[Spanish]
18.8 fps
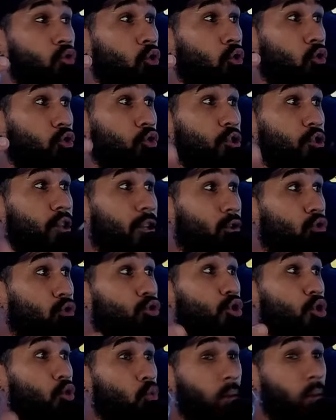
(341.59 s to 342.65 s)

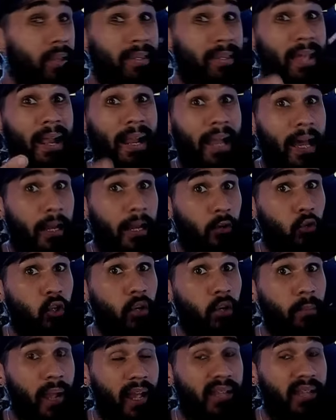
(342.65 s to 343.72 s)
250 carros
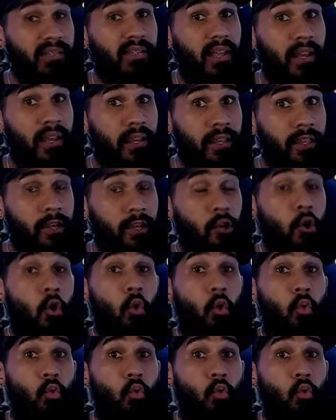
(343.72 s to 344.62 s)
que van a salir